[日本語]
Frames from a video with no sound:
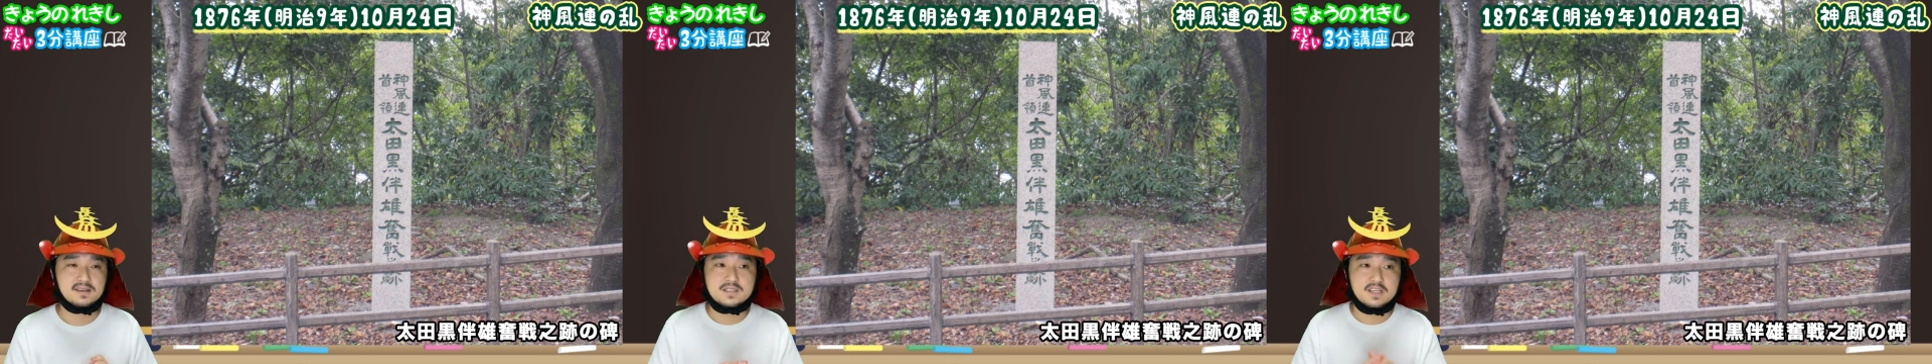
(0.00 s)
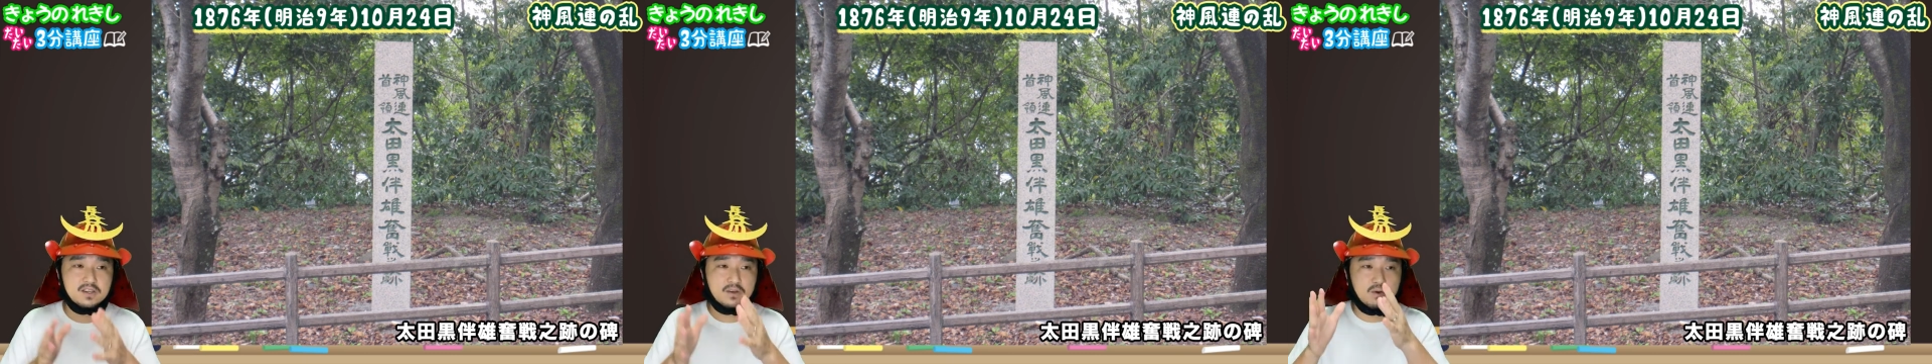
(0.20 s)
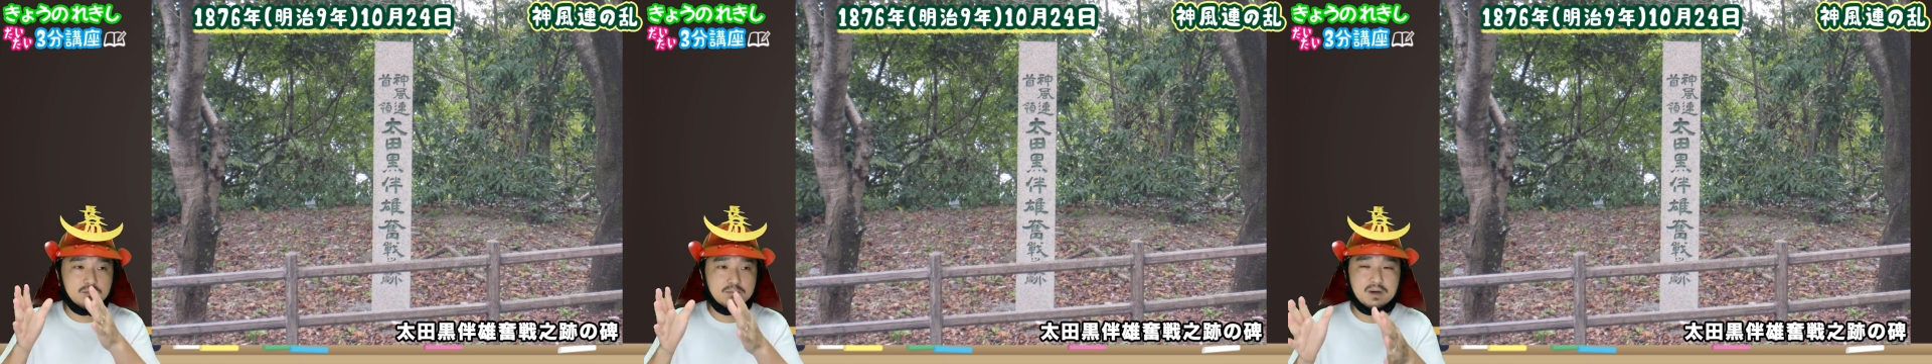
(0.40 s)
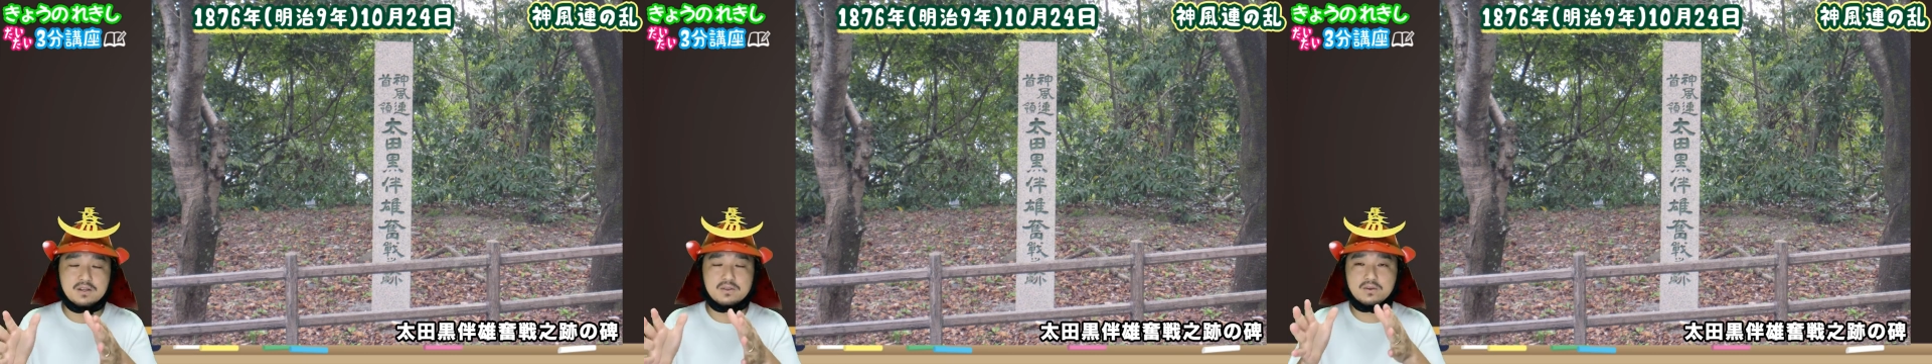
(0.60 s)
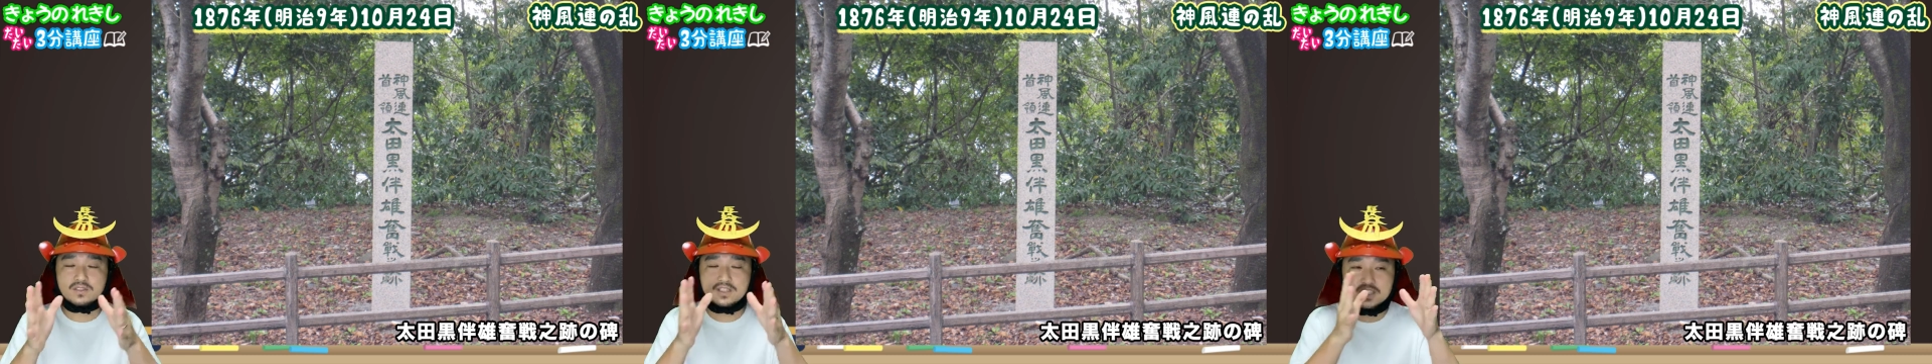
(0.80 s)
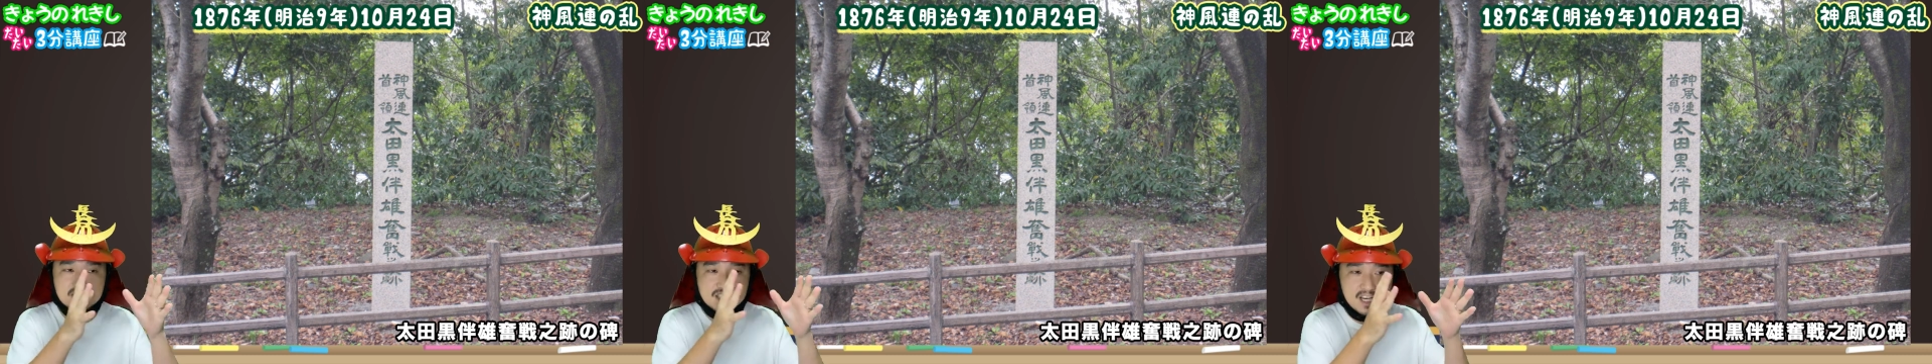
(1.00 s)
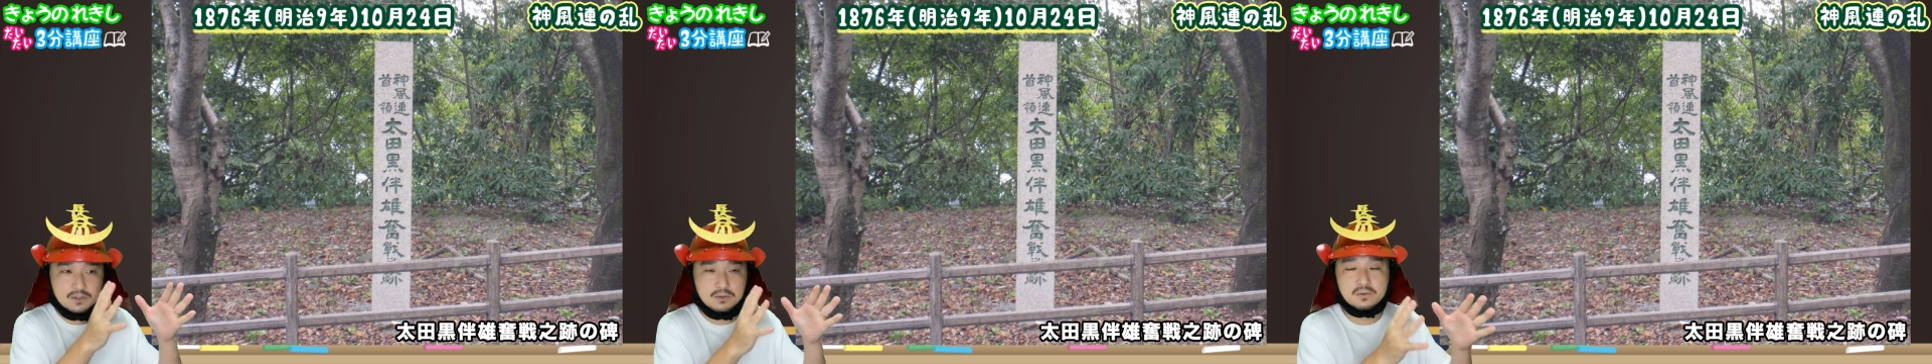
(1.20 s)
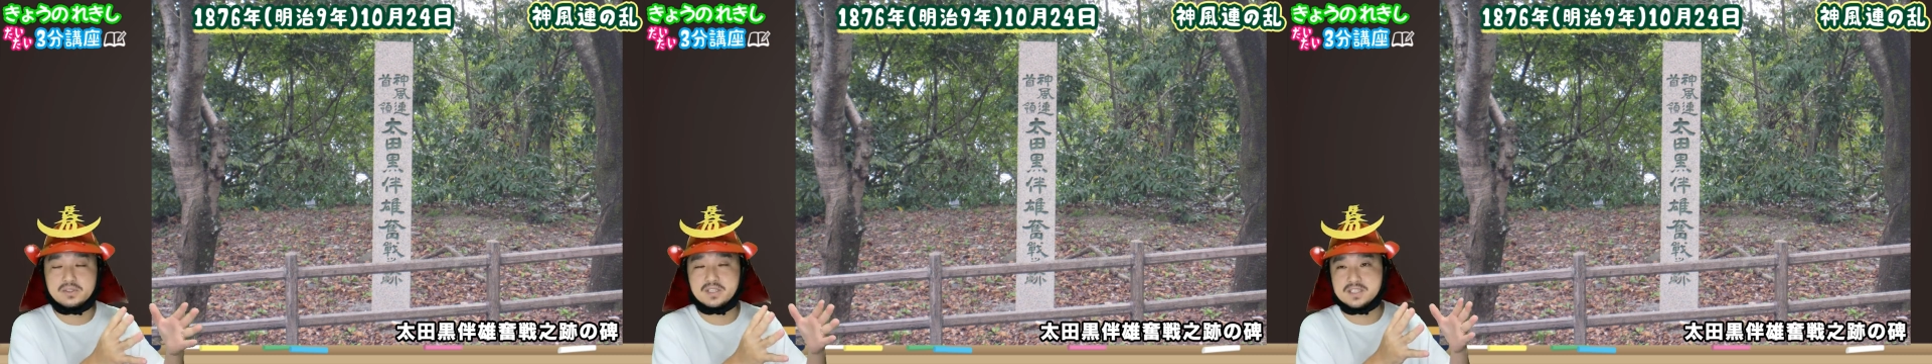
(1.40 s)
ぜひ本丸の西側
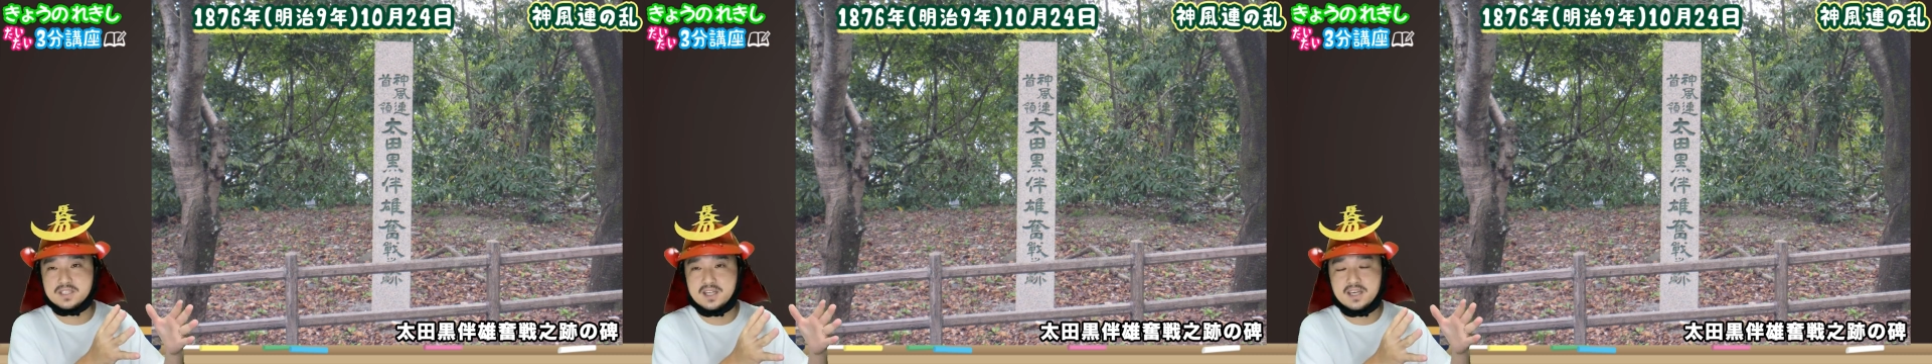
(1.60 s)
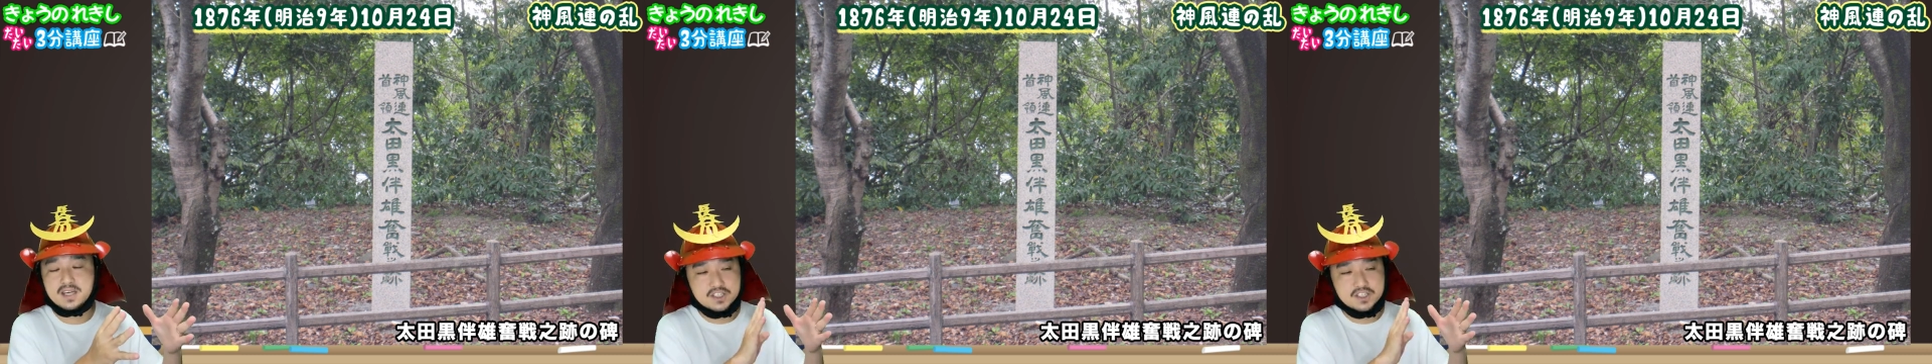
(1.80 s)
の方ですね、